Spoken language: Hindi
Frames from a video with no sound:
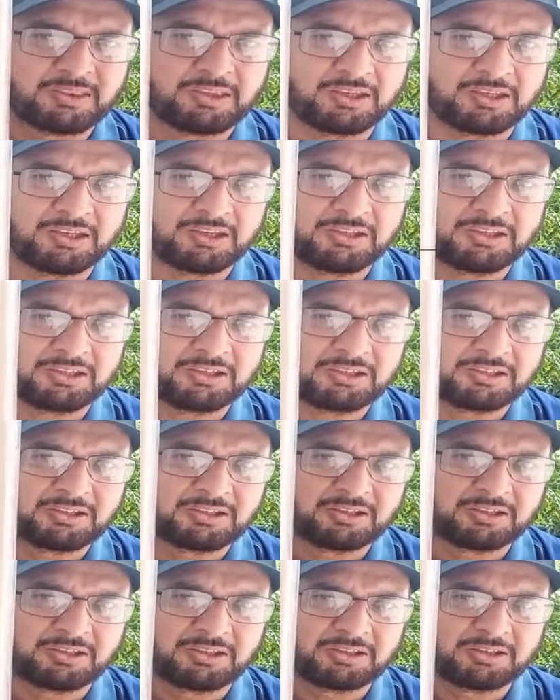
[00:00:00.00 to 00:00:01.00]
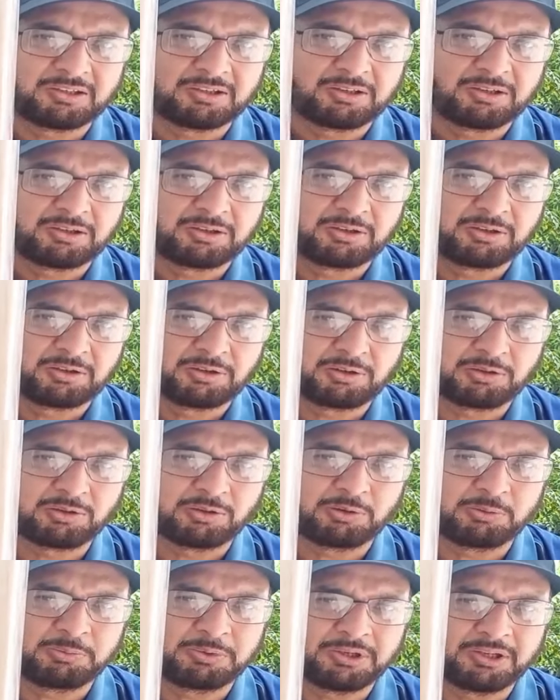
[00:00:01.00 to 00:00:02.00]
देखें
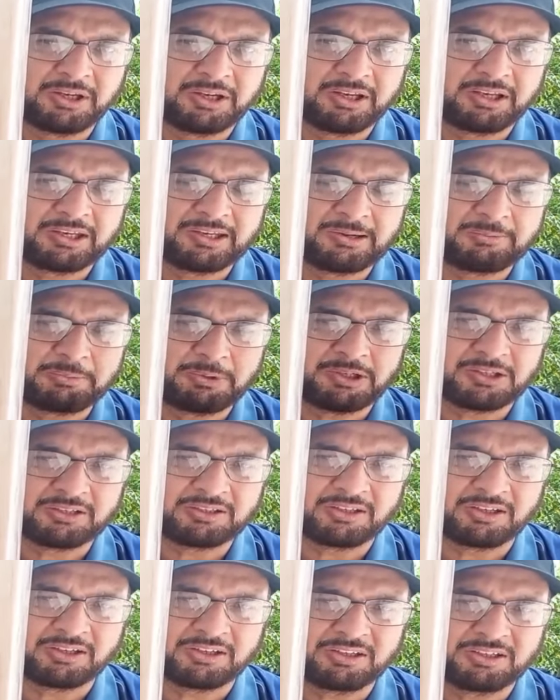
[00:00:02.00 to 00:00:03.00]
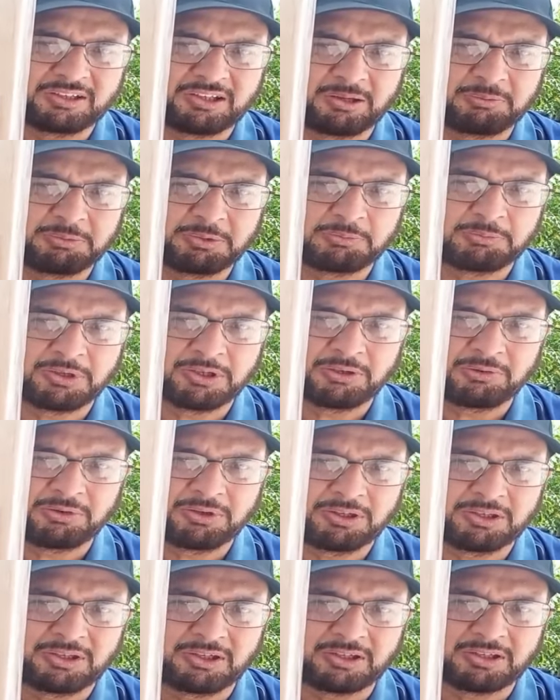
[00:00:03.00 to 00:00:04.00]
लो मिडल है यहाँ पाकिस्तान के हिसाब से बने
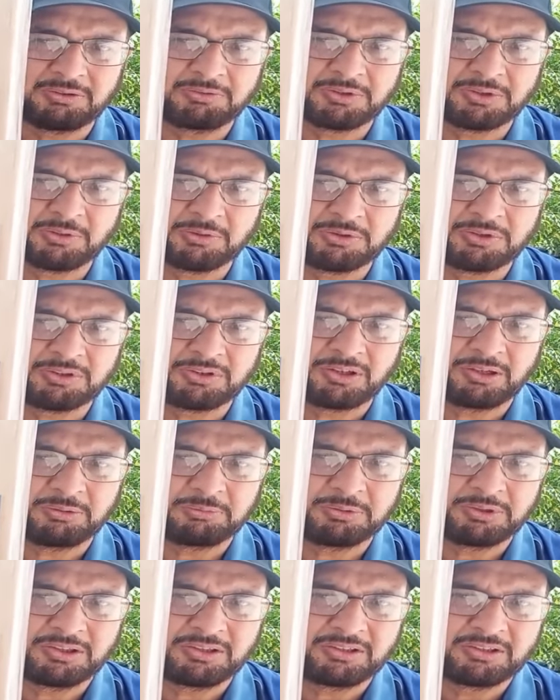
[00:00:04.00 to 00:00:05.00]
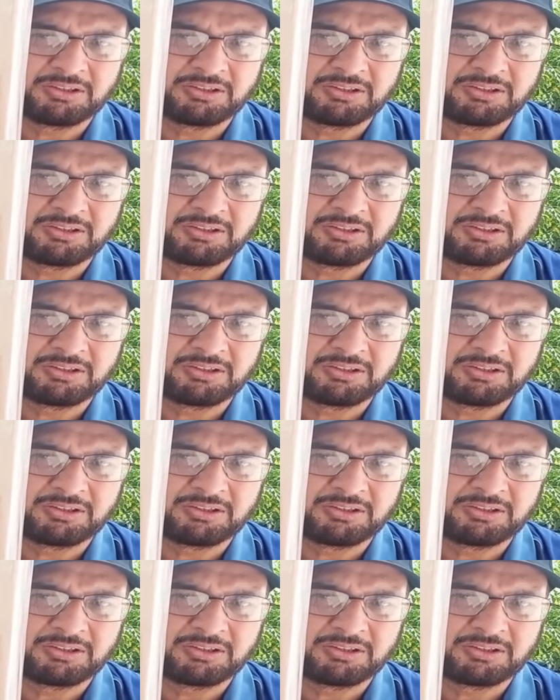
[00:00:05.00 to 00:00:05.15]
हुए हैं यहाँ की विकटों के हिसाब से